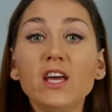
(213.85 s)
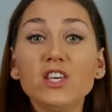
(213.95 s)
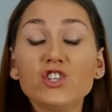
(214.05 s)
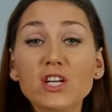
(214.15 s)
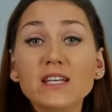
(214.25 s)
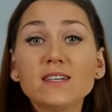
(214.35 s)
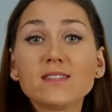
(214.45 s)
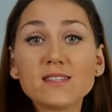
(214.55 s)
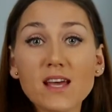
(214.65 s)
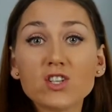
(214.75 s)
jeżeli
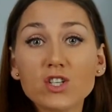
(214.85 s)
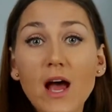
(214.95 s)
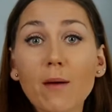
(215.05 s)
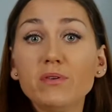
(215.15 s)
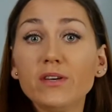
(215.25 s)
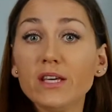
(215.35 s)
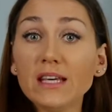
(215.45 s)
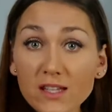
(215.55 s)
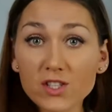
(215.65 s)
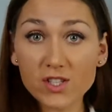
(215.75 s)
chcesz, aby
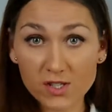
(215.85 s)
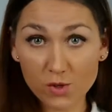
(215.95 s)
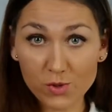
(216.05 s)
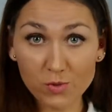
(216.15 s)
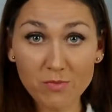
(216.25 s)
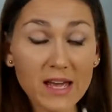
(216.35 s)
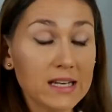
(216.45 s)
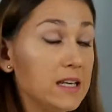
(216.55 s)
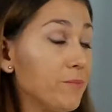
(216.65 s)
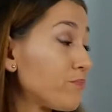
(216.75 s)
inni Cię
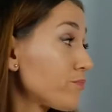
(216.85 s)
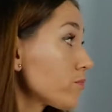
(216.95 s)
zrozumieli,